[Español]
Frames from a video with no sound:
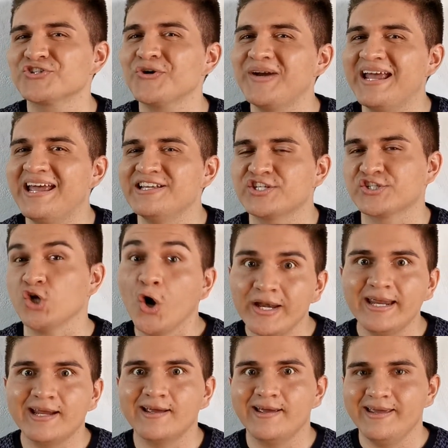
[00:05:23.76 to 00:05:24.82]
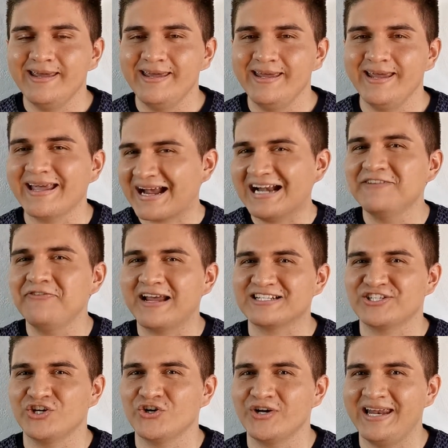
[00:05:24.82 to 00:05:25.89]
sobre Sonic y qué
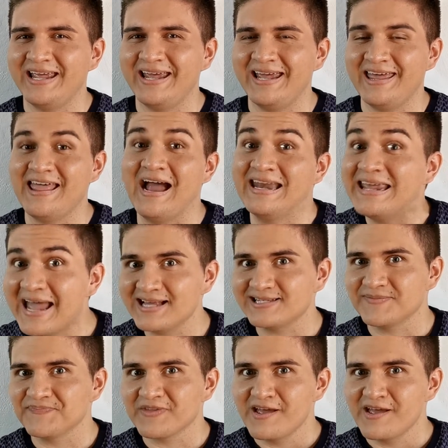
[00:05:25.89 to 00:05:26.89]
calificación le darías?